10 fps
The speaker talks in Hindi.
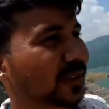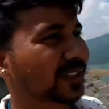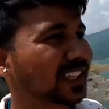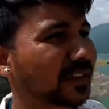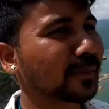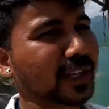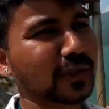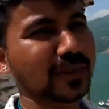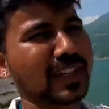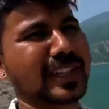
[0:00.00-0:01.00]
हो गई है
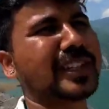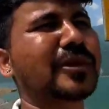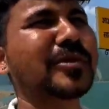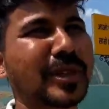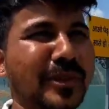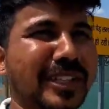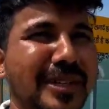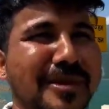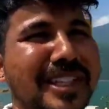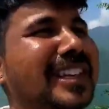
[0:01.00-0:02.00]
मेन्यू बनाना था वो बनवा
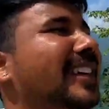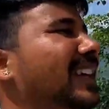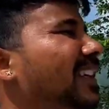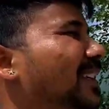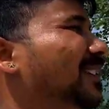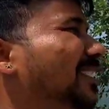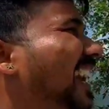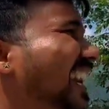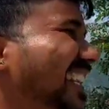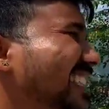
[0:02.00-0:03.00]
दिया मैंने
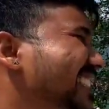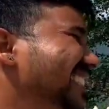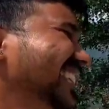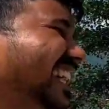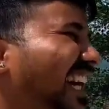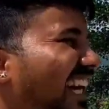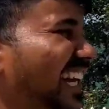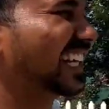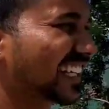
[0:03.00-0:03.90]
हम्म,